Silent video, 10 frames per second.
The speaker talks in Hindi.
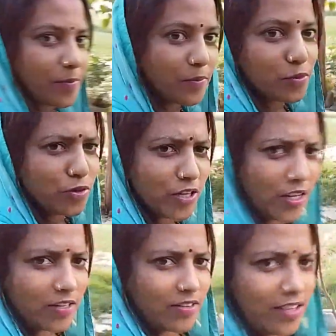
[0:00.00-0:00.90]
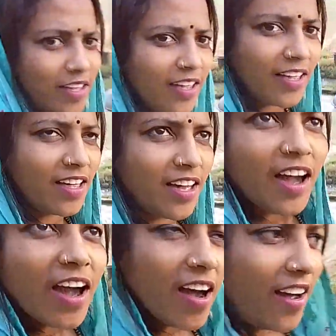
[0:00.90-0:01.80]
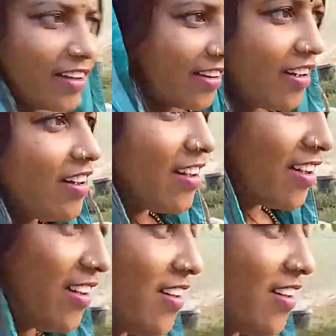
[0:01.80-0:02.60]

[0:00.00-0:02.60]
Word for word: पे हम पूजा करते हैं है ना